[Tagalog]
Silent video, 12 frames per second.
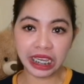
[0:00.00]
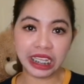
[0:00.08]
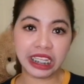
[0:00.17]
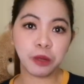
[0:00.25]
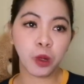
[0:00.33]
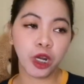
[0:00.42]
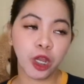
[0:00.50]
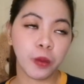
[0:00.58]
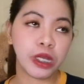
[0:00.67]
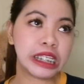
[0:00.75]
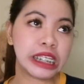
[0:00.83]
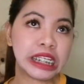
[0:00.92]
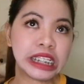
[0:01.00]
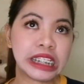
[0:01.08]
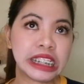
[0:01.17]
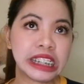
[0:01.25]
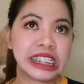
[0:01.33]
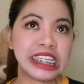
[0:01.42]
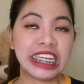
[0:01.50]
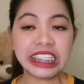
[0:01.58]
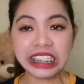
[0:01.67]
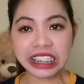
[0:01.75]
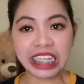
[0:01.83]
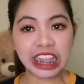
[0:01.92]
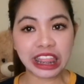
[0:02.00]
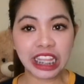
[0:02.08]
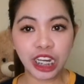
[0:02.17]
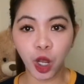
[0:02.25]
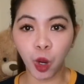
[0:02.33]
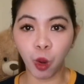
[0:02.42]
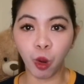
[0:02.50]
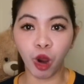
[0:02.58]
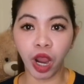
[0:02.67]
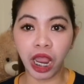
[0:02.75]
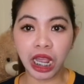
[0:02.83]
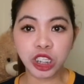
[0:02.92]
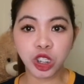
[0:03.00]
Hindi mo naman yan instant na nakuha.